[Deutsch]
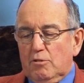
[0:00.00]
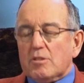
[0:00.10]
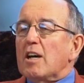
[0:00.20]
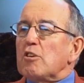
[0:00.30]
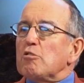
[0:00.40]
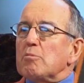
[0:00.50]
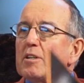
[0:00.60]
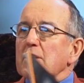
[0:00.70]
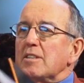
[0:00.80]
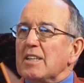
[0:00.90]
auch
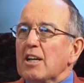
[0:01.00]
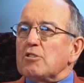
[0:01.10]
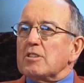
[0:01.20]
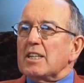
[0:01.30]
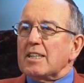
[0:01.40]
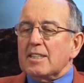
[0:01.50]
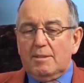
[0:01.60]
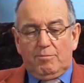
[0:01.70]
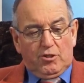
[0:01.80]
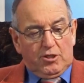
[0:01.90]
darüber nachzudenken
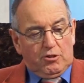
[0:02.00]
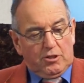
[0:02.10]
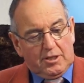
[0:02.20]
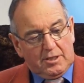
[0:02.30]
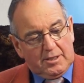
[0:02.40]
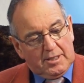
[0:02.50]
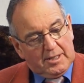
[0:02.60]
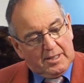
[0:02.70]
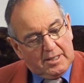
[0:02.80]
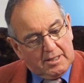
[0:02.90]
im Worte Gottes,
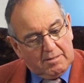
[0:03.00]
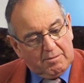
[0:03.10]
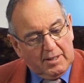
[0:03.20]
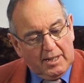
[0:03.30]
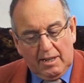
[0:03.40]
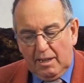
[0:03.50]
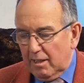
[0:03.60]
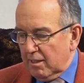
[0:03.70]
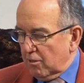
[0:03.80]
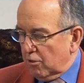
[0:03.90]
weil
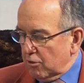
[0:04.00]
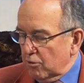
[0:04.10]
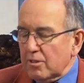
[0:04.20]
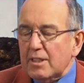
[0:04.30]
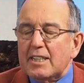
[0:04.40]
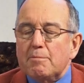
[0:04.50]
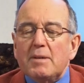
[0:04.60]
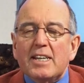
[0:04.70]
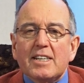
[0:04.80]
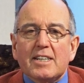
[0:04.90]
Gott uns eine
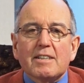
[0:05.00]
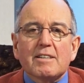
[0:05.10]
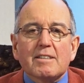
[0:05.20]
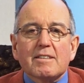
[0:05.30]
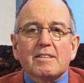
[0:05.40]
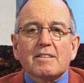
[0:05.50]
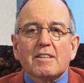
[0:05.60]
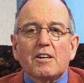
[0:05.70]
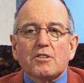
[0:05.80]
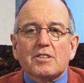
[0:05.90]
Menge
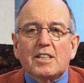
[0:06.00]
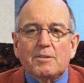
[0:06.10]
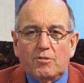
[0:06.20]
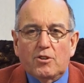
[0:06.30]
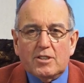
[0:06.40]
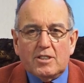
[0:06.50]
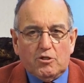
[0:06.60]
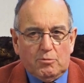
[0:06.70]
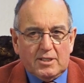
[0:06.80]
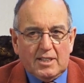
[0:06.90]
aus seinem Wort
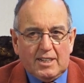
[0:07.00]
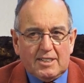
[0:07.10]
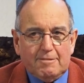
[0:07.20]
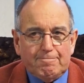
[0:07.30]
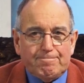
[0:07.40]
darüber sagt.